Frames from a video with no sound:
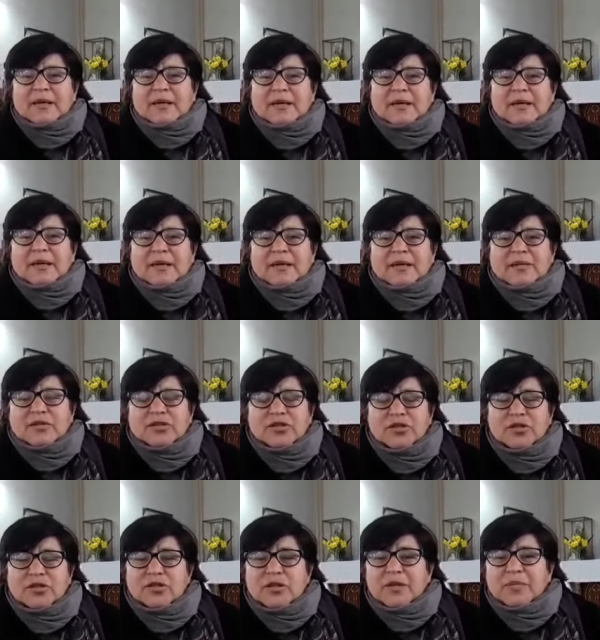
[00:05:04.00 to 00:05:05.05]
Eh,
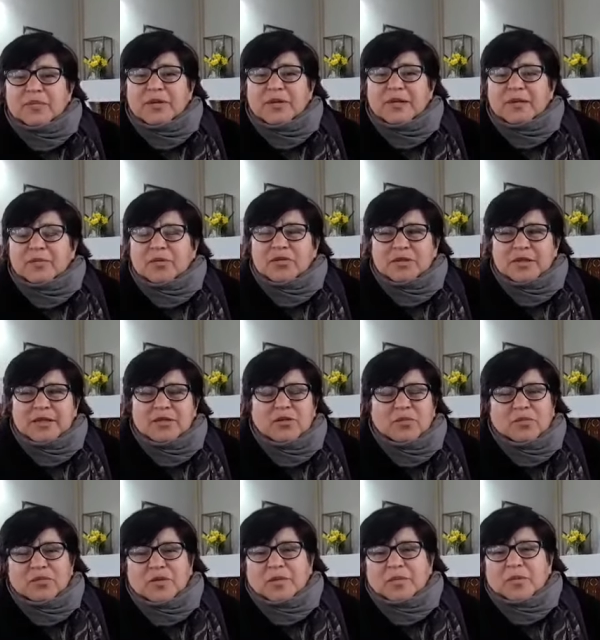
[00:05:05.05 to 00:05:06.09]
nosotros después del motín
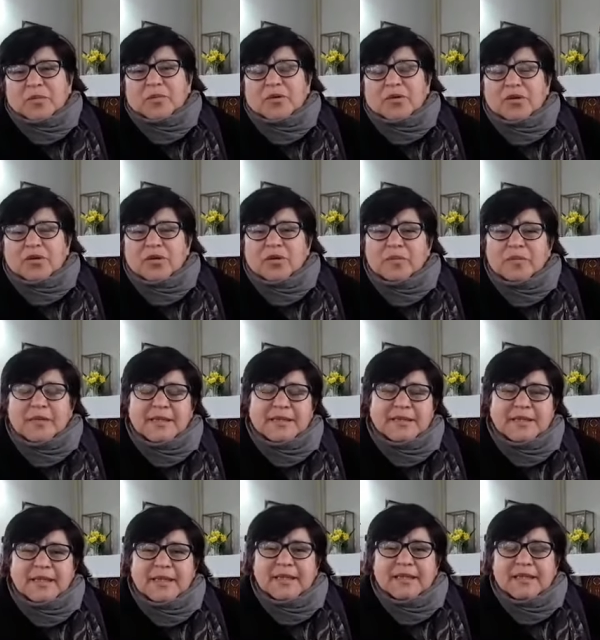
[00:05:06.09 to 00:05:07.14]
no pudimos por dos
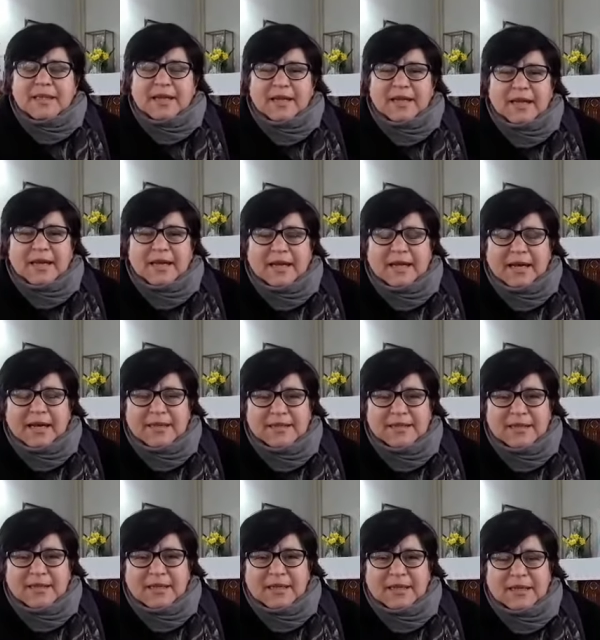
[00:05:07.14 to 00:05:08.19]
meses entrar a la
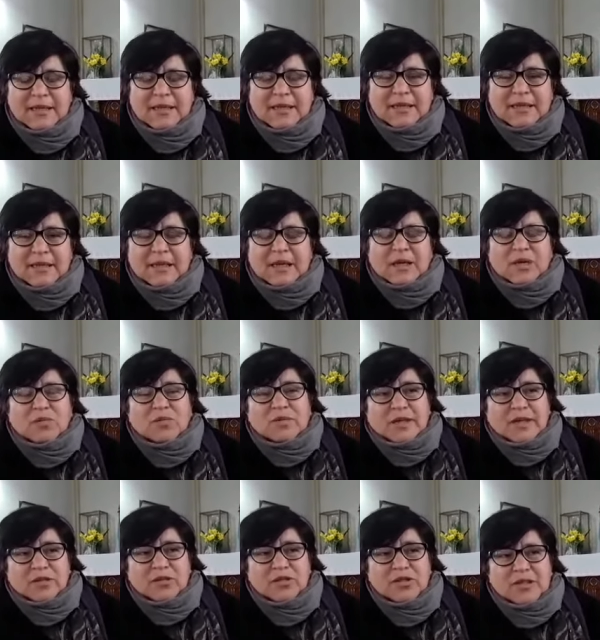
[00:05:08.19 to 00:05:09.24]
cárcel. Un
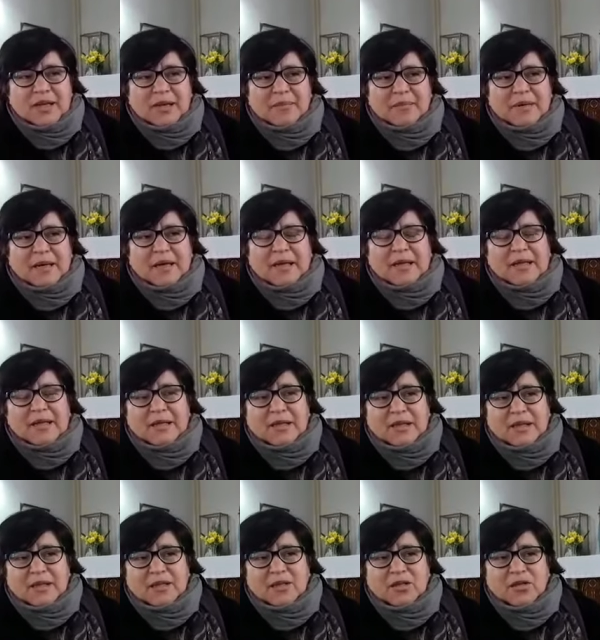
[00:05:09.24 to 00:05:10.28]
día nos llama el
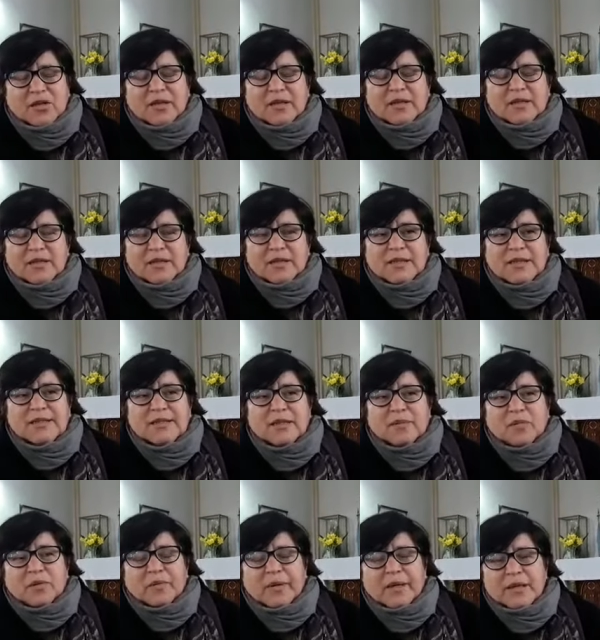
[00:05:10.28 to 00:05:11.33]
director de
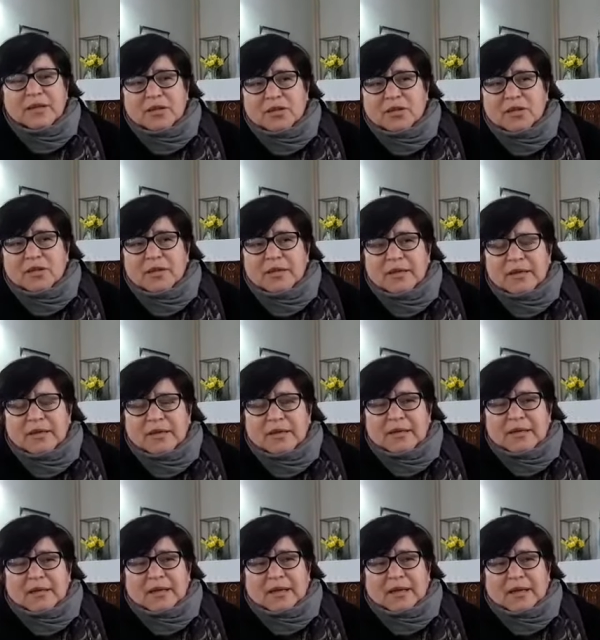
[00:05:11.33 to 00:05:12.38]
ese momento
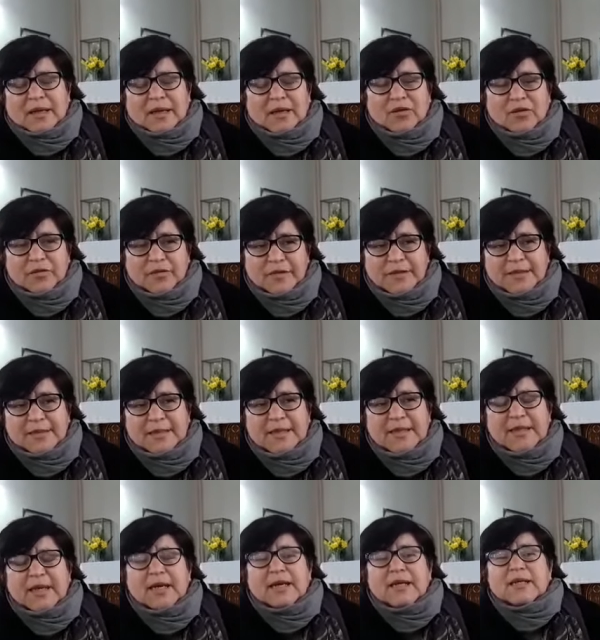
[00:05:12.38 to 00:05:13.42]
a las
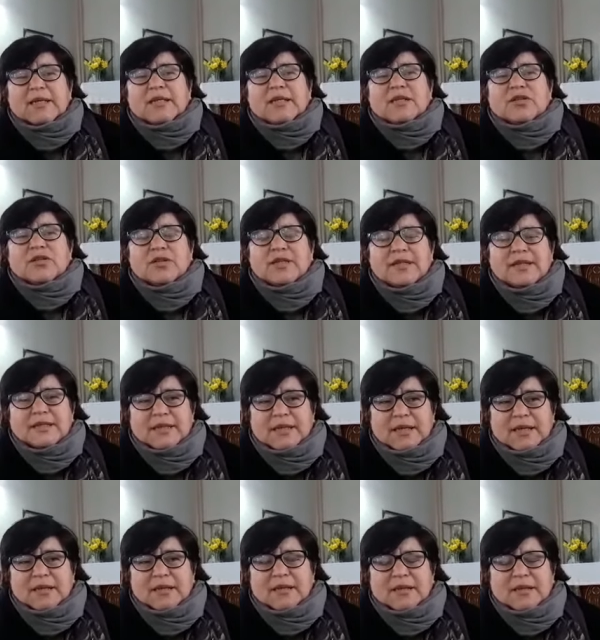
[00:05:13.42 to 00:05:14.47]
oficinas y nos
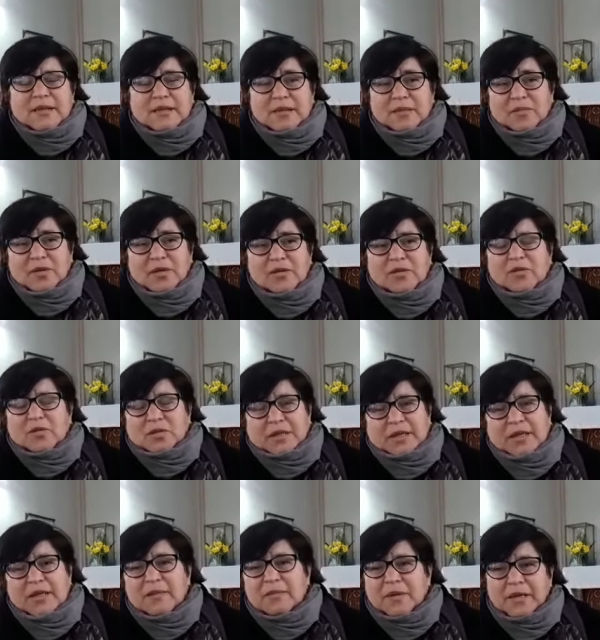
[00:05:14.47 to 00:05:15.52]
dicen, eh, bueno,
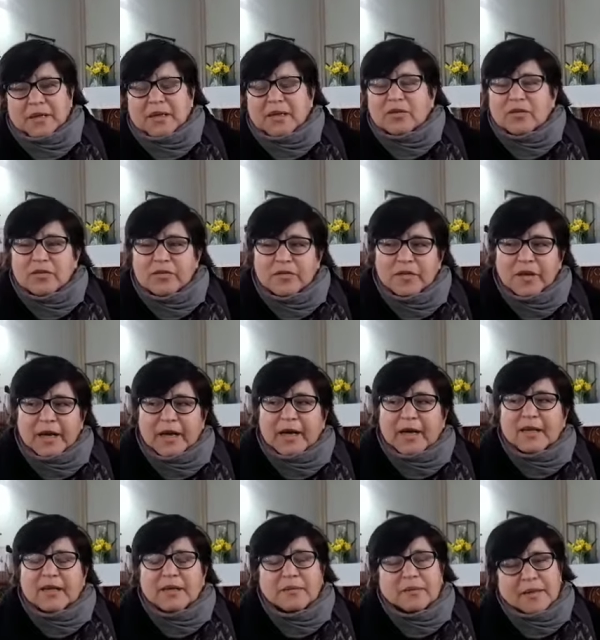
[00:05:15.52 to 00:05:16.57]
ustedes vienen
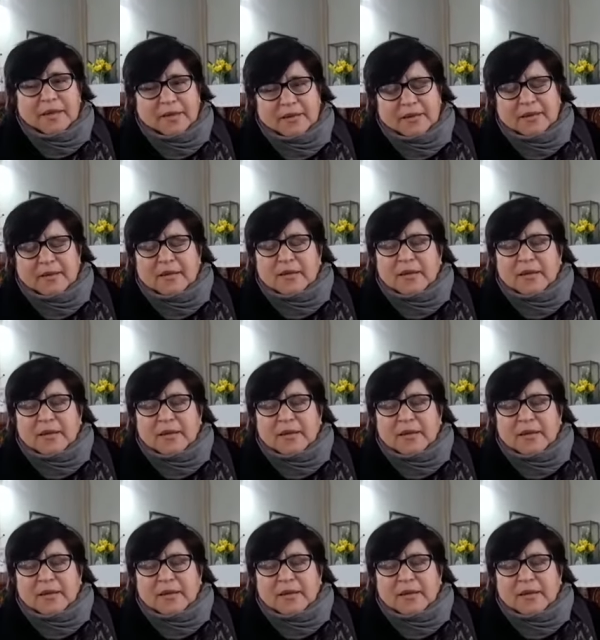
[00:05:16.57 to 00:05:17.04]
confiadas, vienen,